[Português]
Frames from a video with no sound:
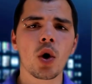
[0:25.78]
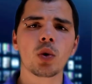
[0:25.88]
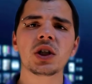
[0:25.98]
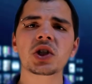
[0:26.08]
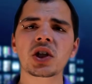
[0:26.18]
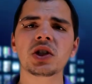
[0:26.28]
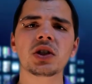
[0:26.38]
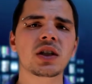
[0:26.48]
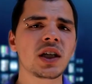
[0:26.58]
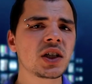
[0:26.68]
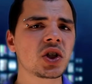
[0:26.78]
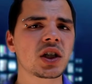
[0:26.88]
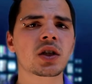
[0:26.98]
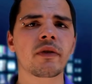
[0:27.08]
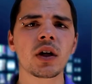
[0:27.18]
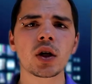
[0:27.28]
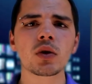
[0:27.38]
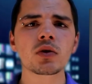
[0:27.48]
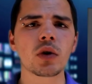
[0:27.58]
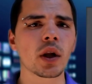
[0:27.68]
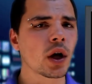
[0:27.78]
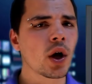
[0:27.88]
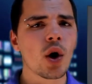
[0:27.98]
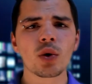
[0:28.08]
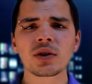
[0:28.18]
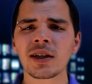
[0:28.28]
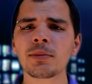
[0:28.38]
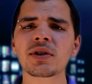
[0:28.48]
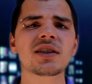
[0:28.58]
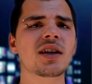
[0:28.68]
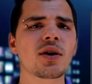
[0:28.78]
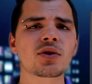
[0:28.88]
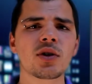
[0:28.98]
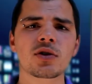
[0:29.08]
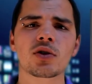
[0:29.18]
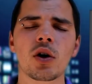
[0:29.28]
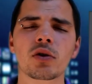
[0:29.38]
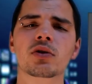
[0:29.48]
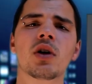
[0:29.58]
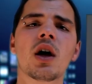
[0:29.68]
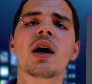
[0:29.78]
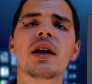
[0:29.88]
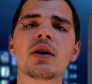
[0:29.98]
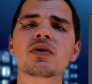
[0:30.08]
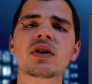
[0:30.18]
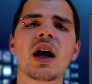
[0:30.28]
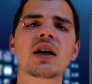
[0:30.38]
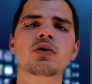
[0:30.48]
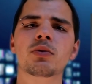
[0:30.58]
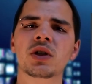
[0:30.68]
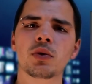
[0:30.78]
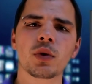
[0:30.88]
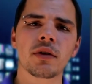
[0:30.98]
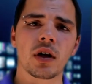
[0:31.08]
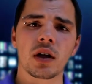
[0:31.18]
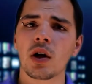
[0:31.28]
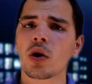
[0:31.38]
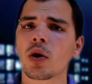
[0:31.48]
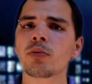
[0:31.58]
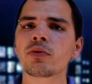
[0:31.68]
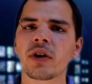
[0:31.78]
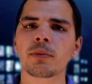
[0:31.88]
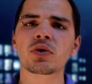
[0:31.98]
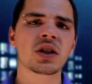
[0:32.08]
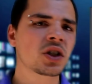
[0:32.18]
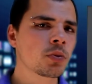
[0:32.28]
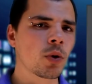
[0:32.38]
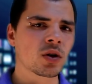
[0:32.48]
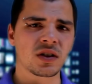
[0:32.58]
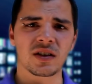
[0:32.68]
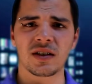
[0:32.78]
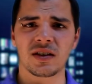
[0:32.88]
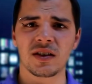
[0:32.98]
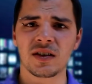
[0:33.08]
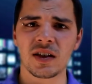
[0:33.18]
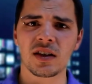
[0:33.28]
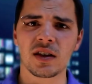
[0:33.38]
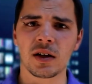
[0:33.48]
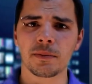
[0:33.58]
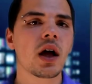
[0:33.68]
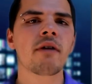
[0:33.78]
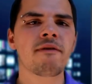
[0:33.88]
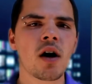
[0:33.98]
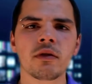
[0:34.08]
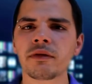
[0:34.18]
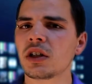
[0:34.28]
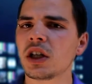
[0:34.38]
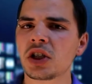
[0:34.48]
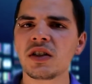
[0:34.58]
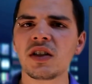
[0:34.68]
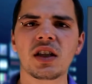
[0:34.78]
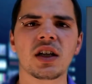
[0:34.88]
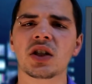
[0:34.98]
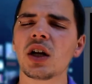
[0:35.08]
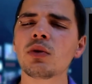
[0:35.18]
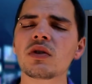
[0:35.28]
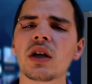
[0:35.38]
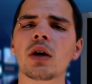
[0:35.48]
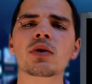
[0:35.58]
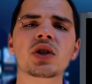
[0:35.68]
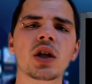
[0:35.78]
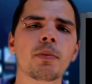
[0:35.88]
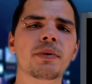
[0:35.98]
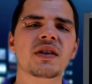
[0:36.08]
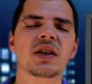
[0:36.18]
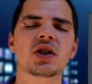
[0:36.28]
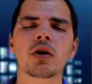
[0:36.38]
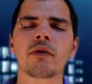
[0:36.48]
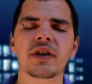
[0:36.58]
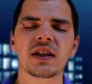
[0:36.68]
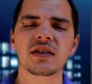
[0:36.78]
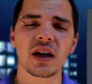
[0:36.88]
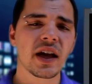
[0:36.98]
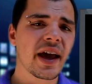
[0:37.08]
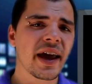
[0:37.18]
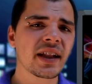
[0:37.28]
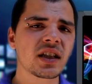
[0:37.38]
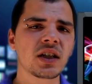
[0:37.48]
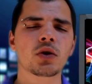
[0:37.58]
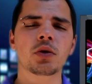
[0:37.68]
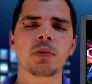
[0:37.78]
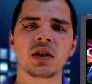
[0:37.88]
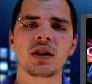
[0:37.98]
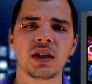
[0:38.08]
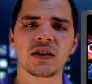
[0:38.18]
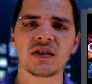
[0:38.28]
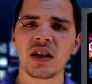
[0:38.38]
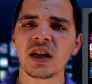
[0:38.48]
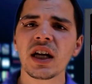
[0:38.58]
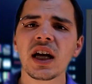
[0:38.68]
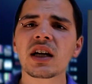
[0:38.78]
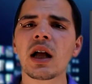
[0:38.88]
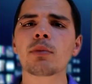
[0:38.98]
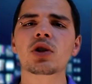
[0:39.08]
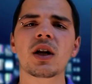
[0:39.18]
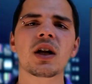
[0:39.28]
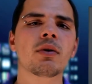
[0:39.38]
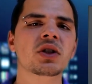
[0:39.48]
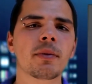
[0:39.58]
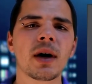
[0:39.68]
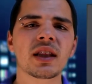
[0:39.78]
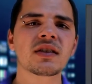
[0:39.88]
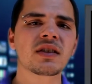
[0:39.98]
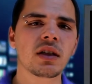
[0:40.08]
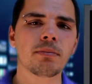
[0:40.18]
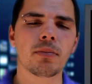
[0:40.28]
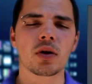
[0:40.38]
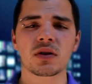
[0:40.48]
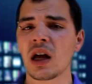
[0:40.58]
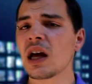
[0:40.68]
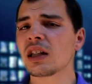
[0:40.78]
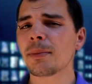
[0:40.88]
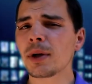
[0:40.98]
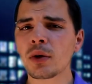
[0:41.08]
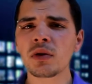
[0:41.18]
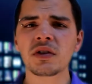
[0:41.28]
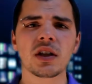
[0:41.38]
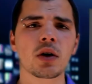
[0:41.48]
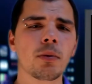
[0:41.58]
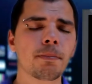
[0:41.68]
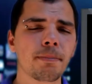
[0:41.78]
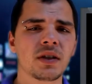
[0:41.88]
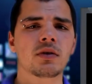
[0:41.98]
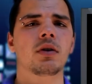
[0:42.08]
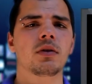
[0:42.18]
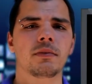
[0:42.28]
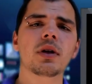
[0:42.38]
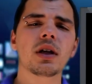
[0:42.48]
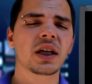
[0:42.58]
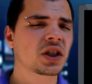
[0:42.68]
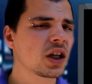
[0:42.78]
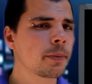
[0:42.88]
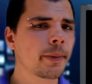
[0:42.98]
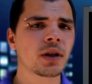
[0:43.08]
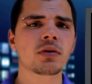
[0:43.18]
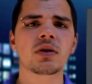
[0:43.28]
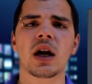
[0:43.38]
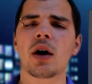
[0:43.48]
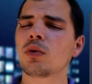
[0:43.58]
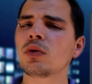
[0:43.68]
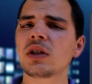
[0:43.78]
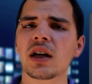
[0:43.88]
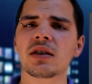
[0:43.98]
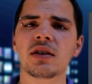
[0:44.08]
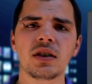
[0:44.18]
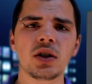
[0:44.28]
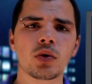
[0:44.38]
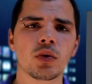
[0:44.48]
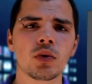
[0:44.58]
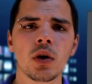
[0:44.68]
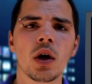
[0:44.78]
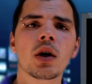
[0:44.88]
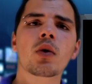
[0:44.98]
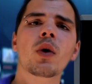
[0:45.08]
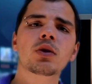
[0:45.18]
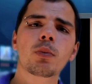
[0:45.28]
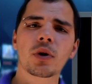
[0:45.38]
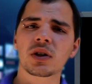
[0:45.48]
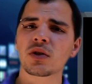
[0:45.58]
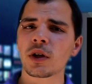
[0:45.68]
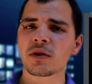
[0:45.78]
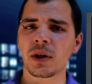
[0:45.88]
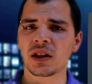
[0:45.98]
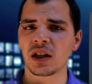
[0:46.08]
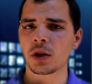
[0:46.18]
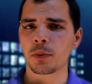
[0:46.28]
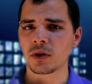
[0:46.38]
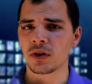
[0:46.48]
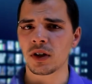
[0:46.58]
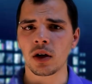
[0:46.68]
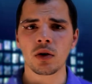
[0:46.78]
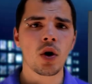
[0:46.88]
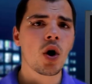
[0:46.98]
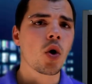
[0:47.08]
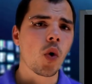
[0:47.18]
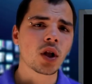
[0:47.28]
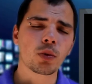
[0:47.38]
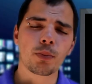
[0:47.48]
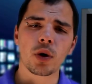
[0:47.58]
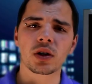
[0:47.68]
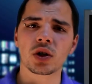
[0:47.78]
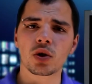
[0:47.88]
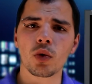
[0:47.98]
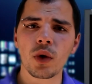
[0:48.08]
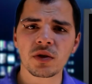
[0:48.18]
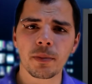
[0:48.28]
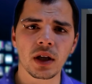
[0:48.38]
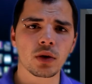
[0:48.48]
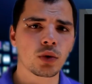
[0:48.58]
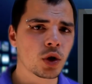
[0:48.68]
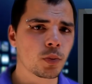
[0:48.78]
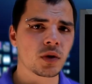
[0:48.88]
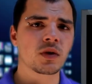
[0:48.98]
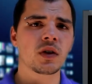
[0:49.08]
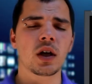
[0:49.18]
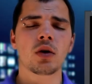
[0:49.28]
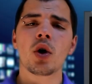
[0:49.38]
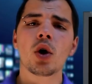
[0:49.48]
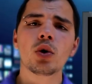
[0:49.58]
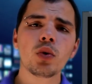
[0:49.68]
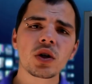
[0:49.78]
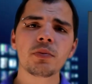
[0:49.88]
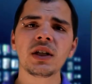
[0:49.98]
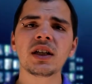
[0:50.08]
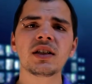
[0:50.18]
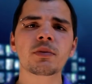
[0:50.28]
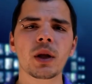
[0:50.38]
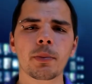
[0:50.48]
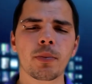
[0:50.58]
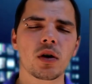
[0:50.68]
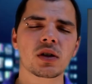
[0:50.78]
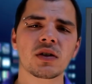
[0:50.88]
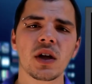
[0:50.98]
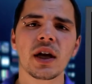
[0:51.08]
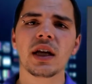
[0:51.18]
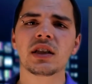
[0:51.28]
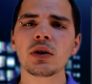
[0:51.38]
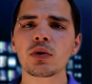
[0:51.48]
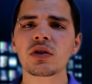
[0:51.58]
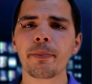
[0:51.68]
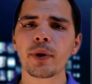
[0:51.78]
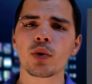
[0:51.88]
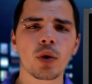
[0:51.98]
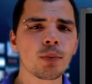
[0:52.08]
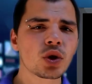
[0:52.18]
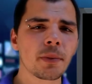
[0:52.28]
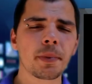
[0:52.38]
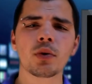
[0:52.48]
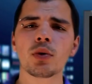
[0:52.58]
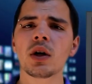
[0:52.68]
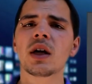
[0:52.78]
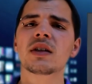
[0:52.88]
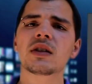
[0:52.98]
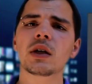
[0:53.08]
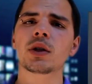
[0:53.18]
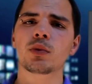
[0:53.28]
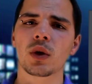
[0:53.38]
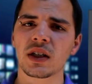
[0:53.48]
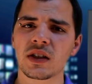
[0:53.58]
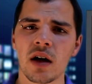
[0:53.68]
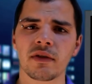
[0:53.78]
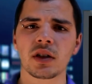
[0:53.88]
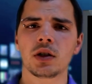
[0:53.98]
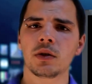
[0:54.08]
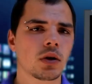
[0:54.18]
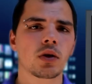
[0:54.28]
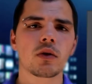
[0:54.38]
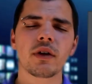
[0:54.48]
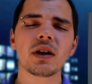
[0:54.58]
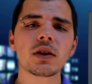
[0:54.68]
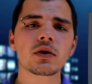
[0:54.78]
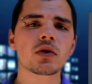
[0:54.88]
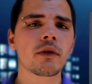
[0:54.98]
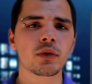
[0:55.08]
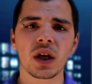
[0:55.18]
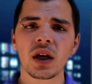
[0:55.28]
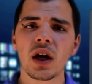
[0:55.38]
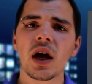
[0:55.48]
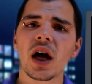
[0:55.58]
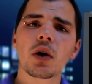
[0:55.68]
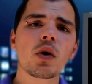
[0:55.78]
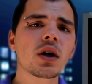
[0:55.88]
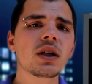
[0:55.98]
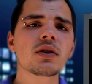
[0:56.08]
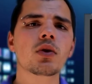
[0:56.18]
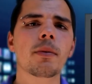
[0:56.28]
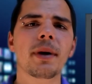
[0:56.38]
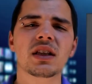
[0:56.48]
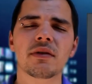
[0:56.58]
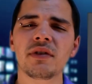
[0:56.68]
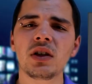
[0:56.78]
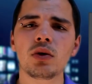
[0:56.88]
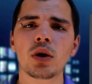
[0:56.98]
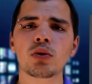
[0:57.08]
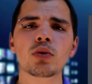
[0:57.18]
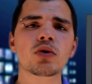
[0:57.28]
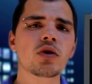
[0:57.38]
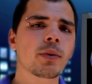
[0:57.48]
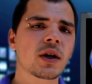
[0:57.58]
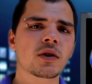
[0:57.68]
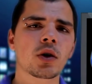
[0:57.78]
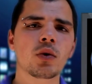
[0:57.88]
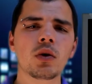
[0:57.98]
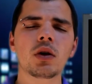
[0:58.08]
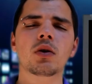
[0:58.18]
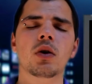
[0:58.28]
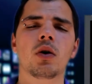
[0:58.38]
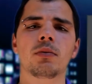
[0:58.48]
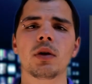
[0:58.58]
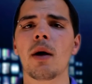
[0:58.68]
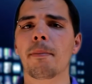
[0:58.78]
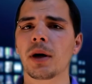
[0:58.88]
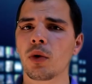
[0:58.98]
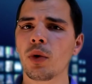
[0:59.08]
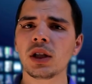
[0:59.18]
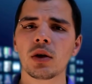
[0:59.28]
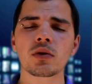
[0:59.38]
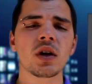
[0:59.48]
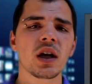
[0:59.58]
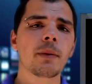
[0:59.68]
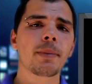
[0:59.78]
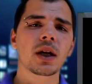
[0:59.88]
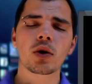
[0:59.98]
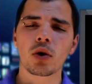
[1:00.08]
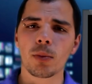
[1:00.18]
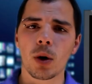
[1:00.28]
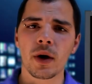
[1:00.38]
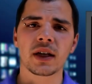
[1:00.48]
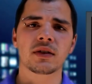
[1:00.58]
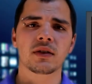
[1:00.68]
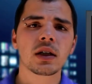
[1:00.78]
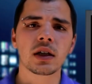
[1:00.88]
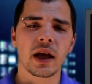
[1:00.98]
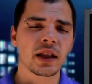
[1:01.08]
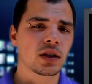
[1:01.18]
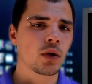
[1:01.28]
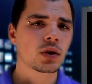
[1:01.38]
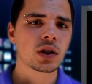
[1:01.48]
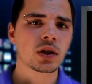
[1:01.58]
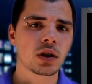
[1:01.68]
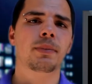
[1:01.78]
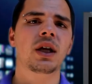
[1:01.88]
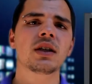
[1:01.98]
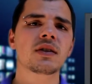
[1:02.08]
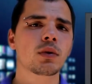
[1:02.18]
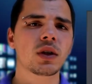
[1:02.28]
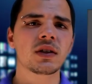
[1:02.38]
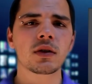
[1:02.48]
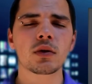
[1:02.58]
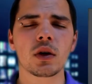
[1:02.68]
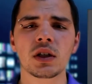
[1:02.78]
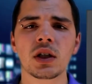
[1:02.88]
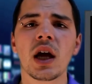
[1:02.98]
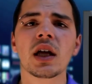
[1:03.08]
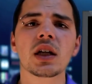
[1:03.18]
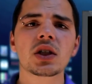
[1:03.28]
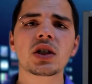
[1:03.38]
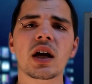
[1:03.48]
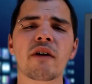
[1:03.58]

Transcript: o disco rígido de 500GB que vem com a consola, onde teremos que instalar os nossos jogos, não será substituível, como vemos na Xbox 360. A Valve e a XI3 anunciaram que estarão presentes na conferência E3 2013 e que lá mostrarão a chamada Steam Box, também conhecida como Piston. Este equipamento terá 1 TB de disco, 4 portas USB 3.0, 4 portas USB 2.0, duas mini DisplayPorts e tanto o CPU como o GPU serão atualizáveis. Falando de software, a Google lançou a beta 28 do seu browser Google Chrome para Windows e para Chrome OS, que, entre outras pequenas atualizações, destaca a